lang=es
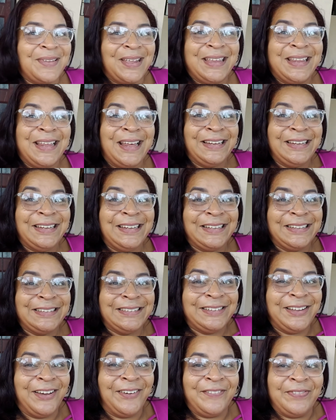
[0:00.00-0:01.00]
Quedan
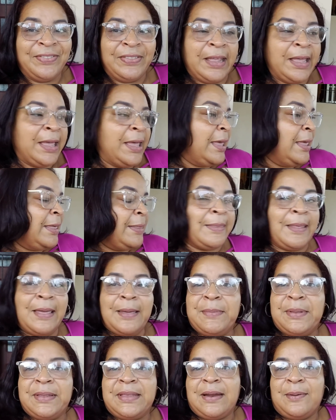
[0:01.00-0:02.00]
lindas.
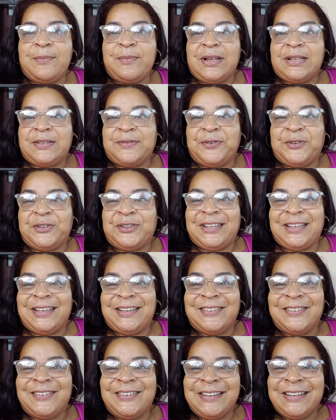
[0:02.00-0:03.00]
Déjenme tirarme unas
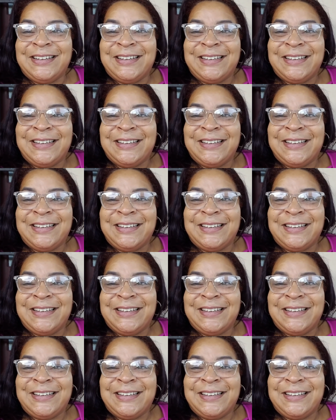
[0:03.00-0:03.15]
foticos.